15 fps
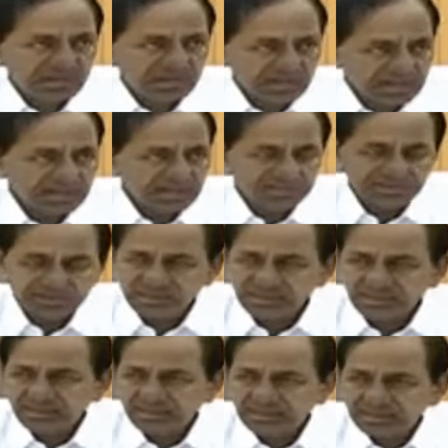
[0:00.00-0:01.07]
కాలం కలిసి వస్తే
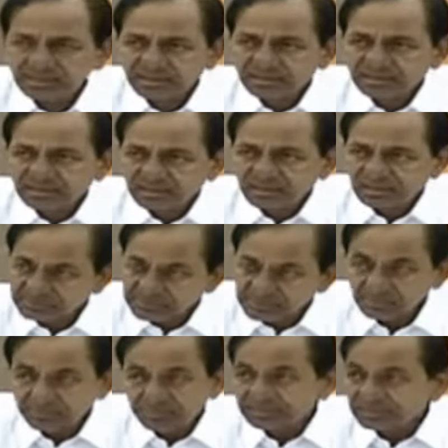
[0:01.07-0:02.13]
ఏప్రిల్
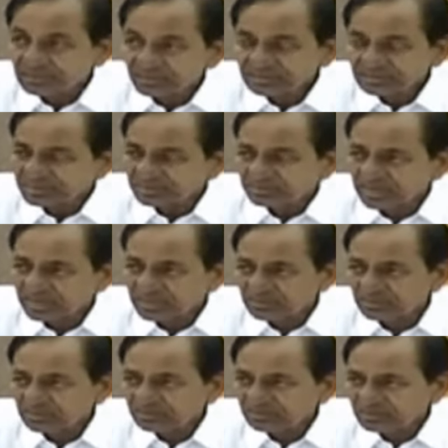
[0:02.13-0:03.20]
ముప్పై తర్వాత మనం
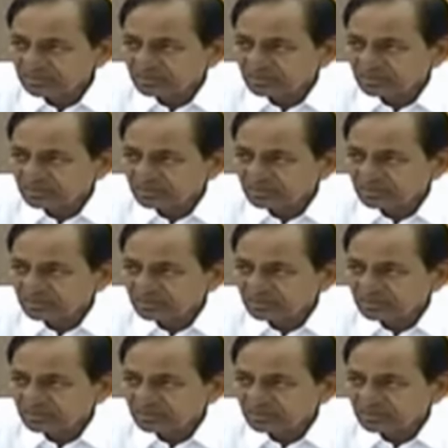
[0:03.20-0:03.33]
లాక్డౌన్